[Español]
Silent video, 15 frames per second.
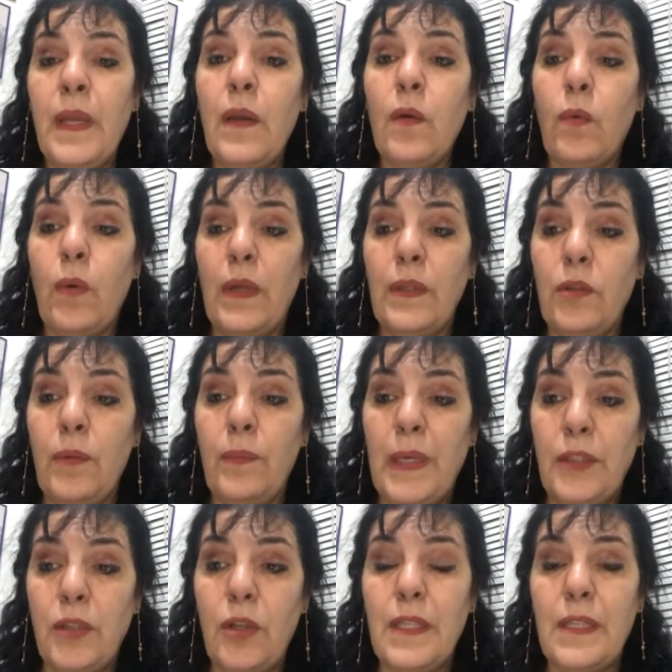Cuanto
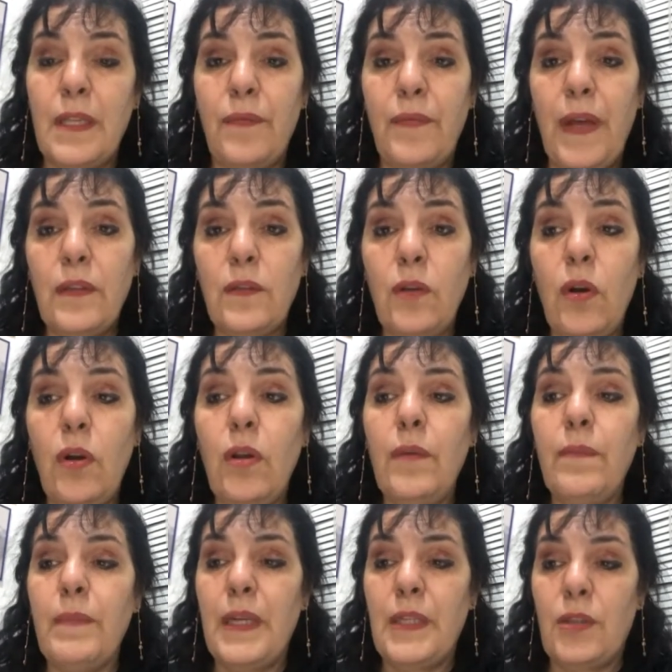mayor es el factor,
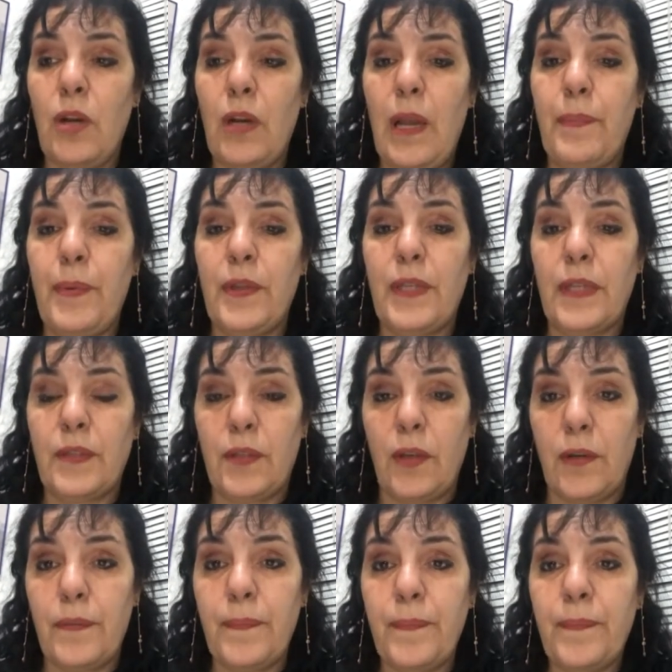mayor la
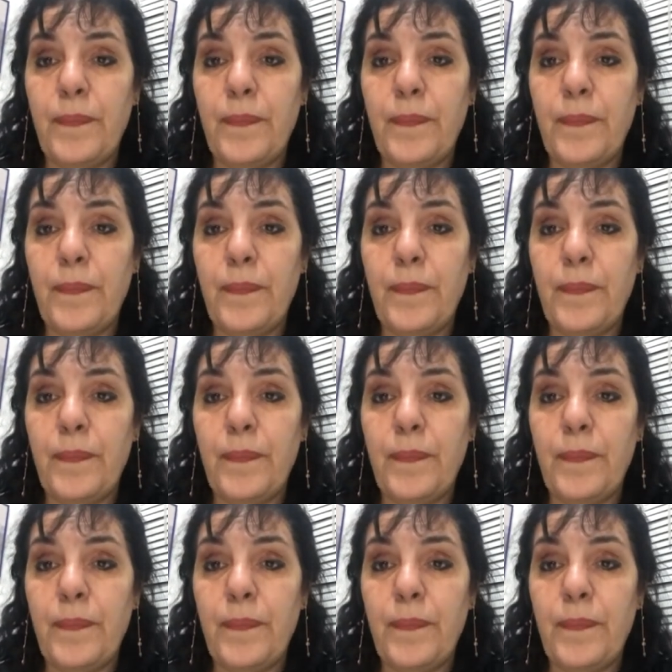protección.